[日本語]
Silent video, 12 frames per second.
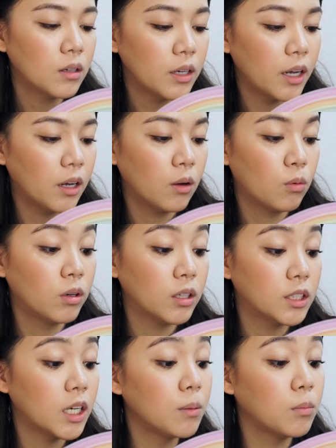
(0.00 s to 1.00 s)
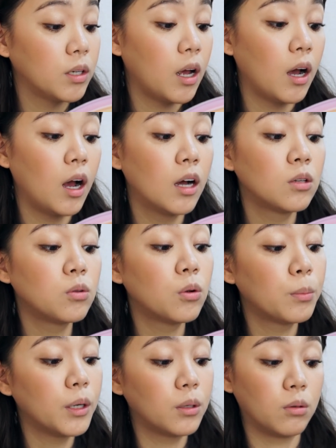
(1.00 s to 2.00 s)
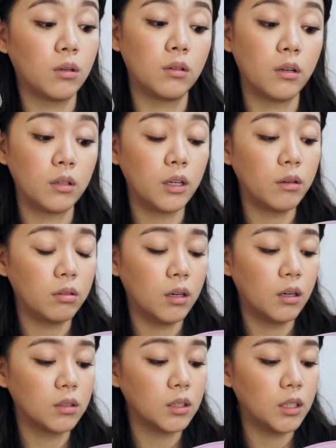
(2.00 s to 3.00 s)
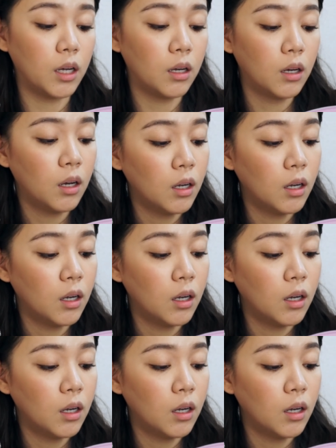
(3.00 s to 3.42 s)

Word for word: でこれね全部ねハンドメイドなんだってフランスで